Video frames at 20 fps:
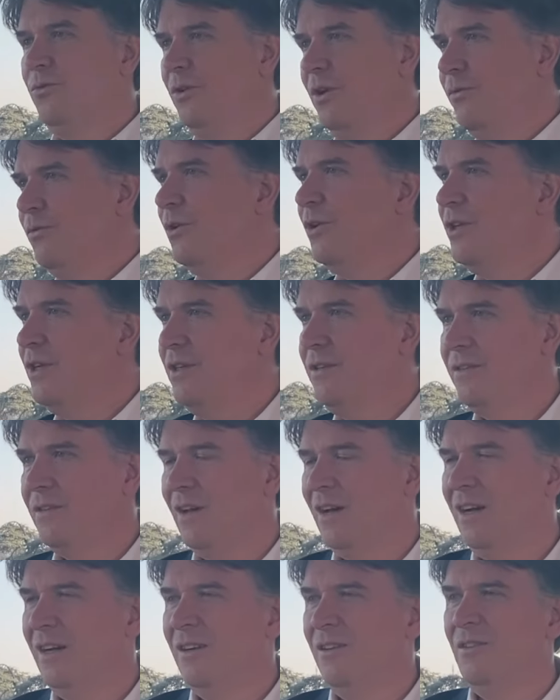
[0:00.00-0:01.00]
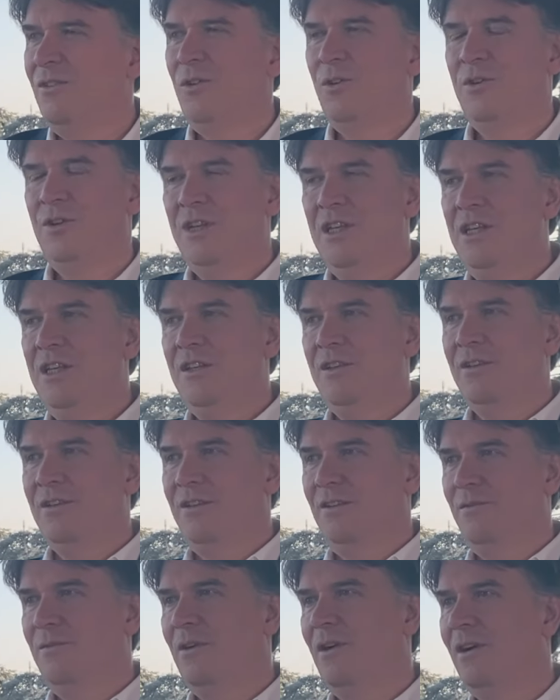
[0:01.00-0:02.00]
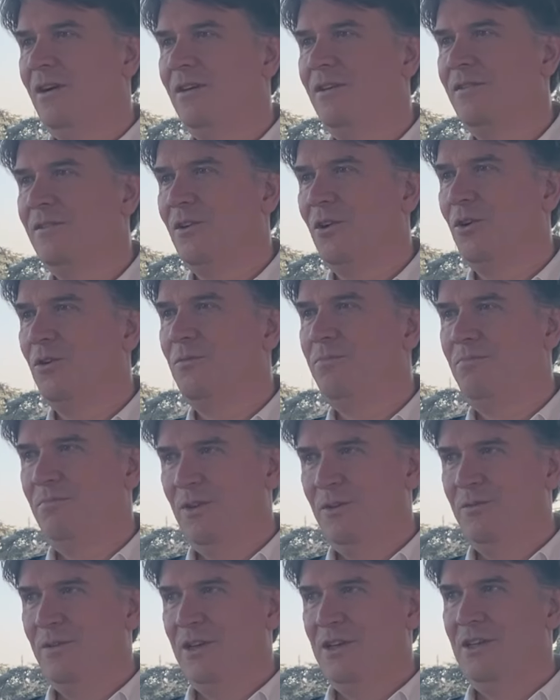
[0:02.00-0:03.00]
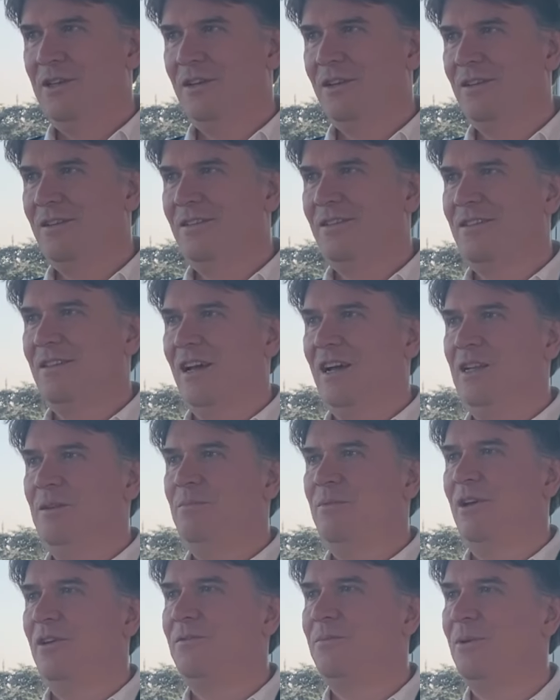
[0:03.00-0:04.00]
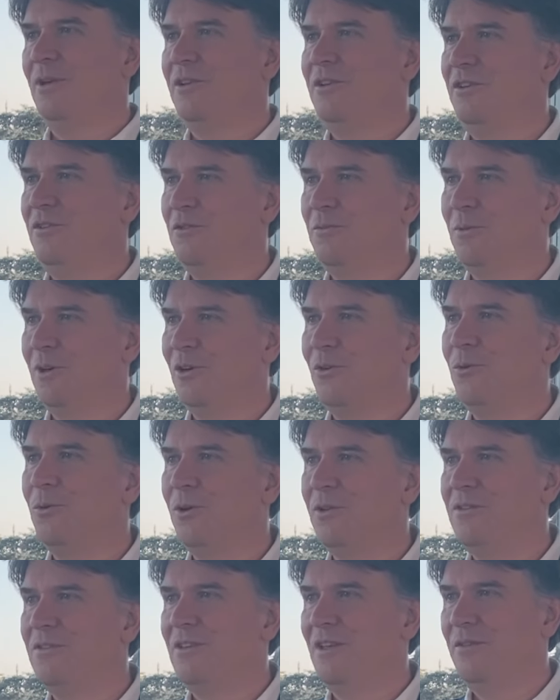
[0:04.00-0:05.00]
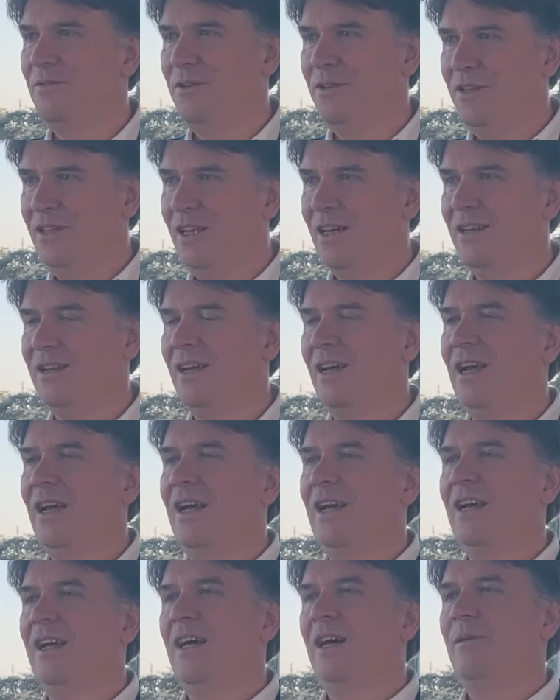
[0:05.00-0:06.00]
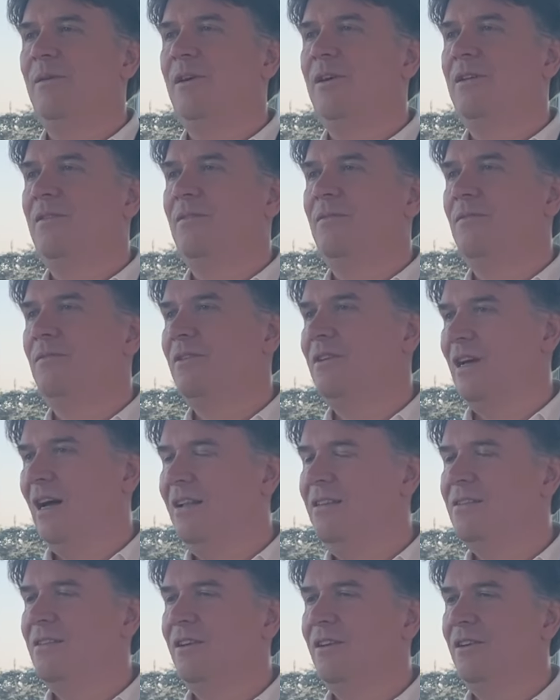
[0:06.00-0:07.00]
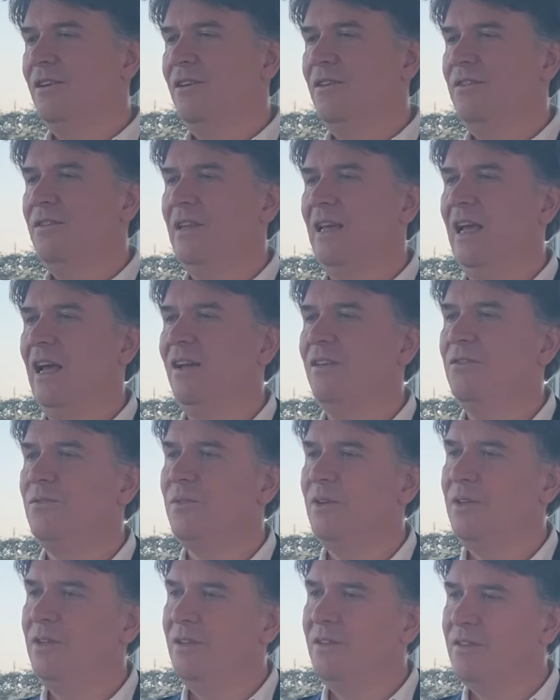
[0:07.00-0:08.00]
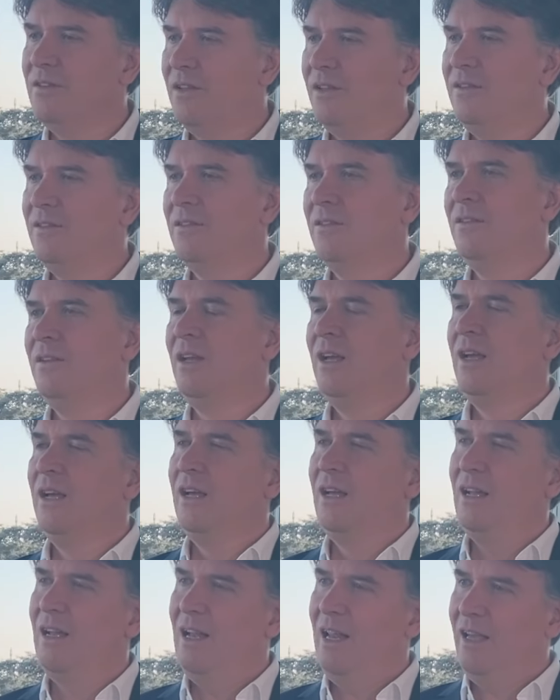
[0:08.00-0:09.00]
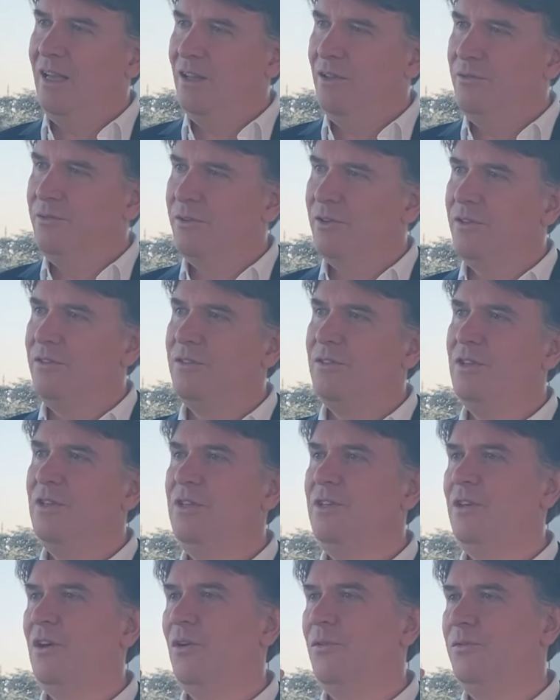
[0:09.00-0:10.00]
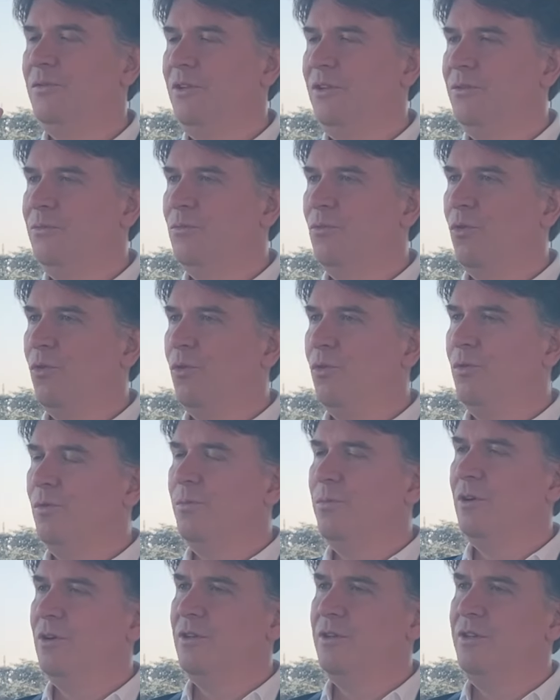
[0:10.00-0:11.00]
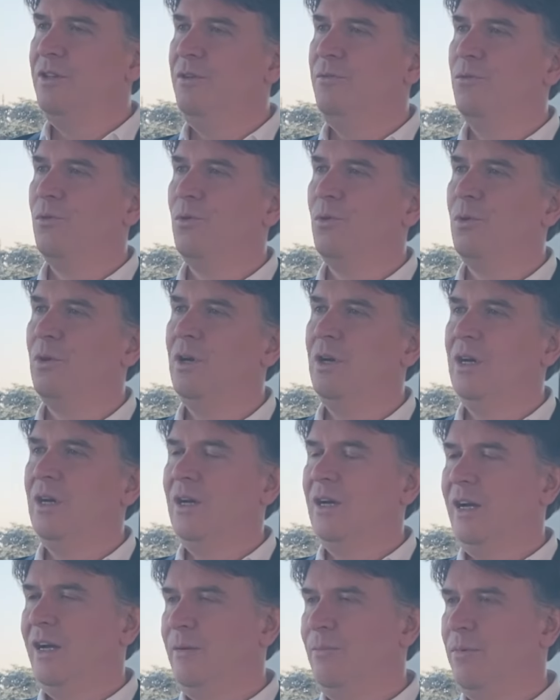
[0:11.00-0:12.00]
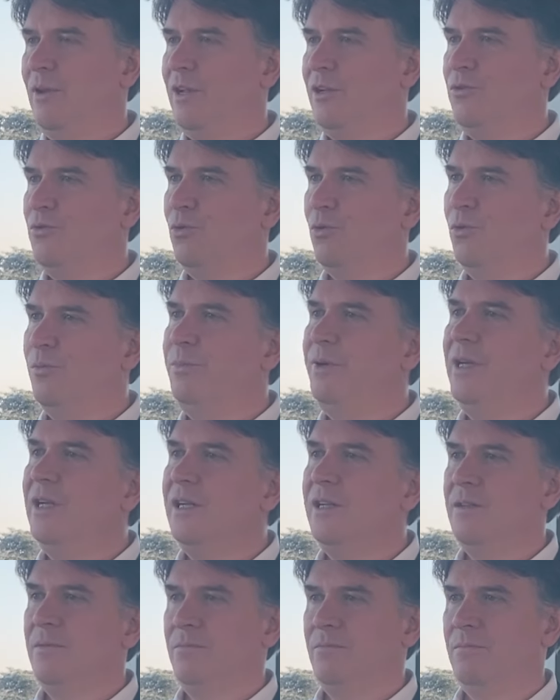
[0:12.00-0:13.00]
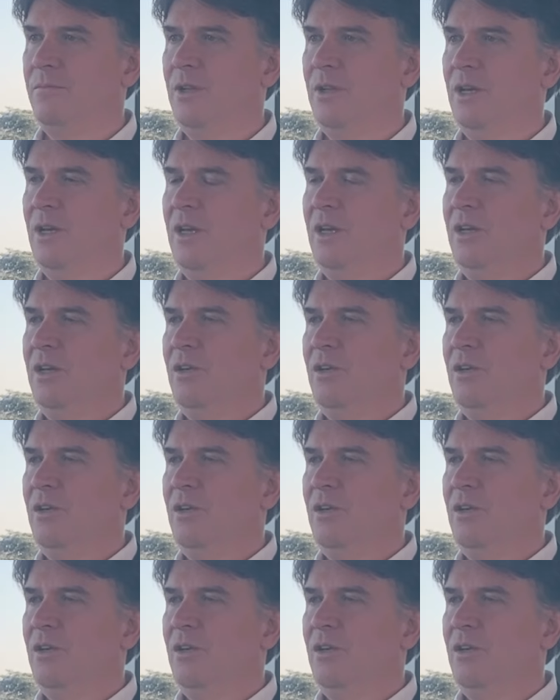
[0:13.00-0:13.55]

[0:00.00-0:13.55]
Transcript: der Tür würde ich sagen, noch nicht. Die Frage ist auch, mit welcher Zeitperspektive man kurz definiert. Aber Tatsache ist, erst wenn die Zinsen längerfristig auf diesem oberen Niveau ein Plateau bilden,